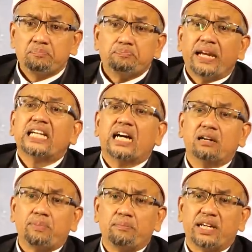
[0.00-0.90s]
มึงเป็นอย่าง
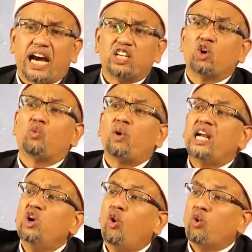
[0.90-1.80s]
อื่นไปไม่ได้ยก
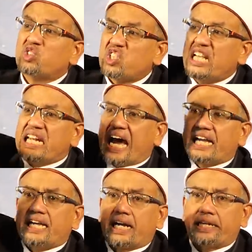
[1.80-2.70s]
เว้นลูกซีนา
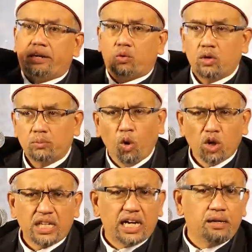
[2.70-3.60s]
อย่างเดียว
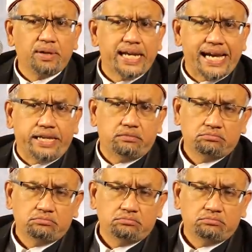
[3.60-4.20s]
พูดอย่างอื่นไม่ได้